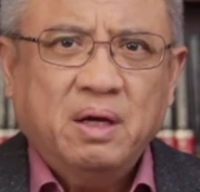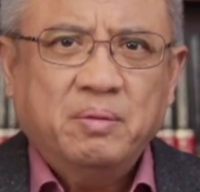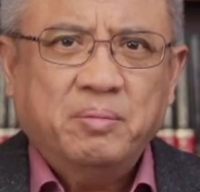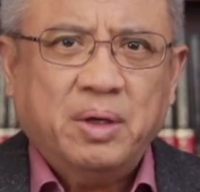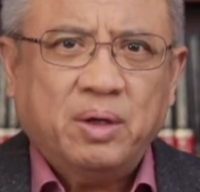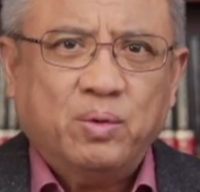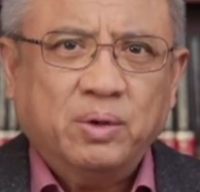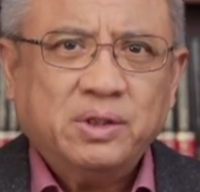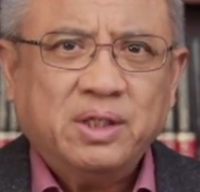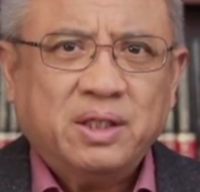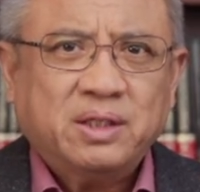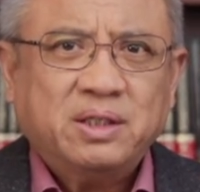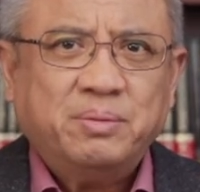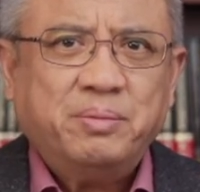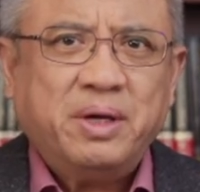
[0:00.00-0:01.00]
美国现
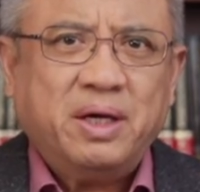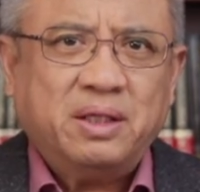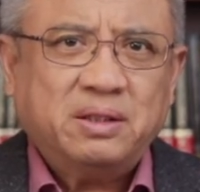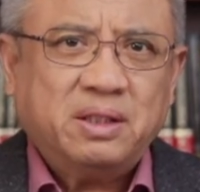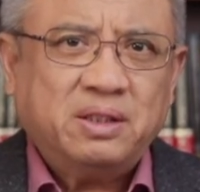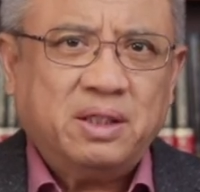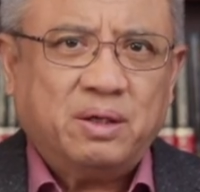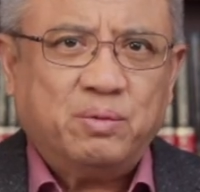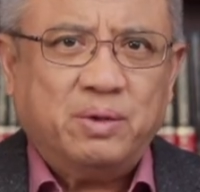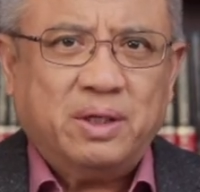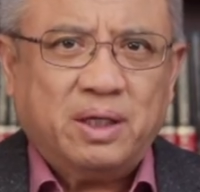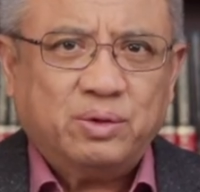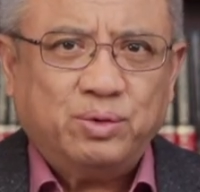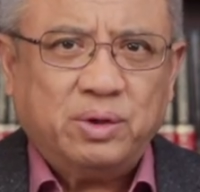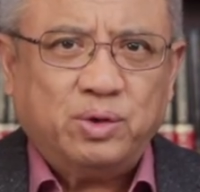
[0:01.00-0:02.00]
在正面临着建国以
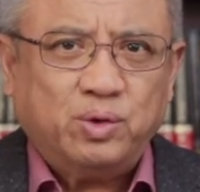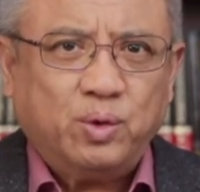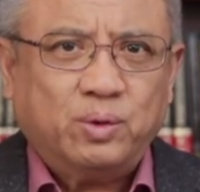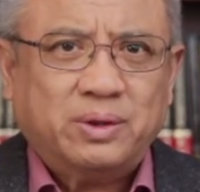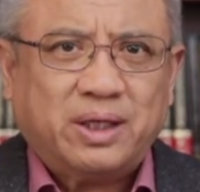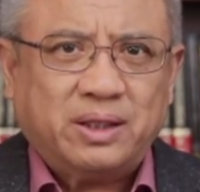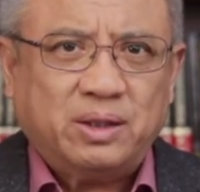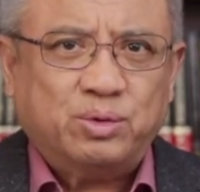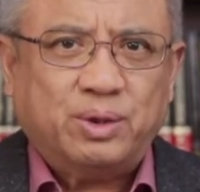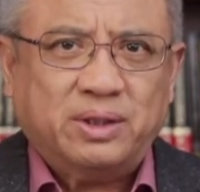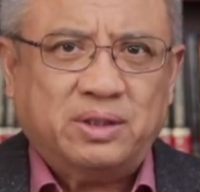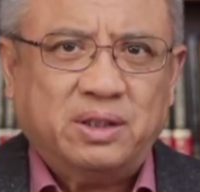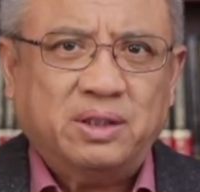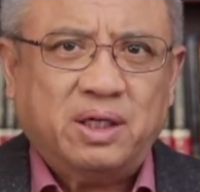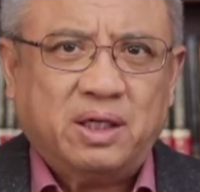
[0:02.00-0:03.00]
来最重大的转
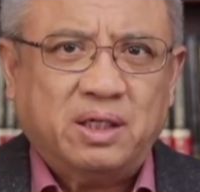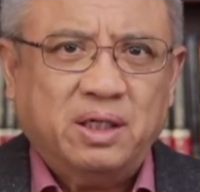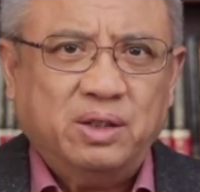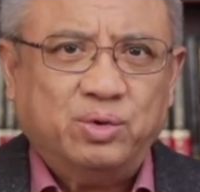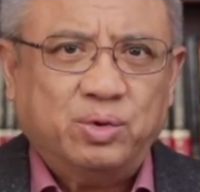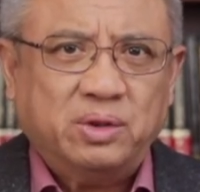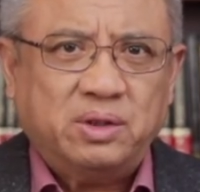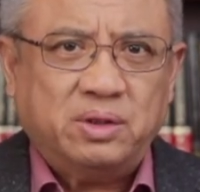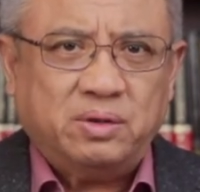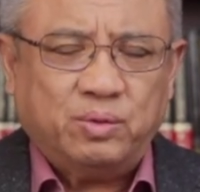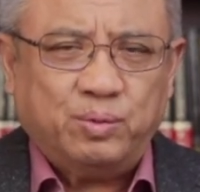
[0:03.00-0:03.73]
折点，可以说是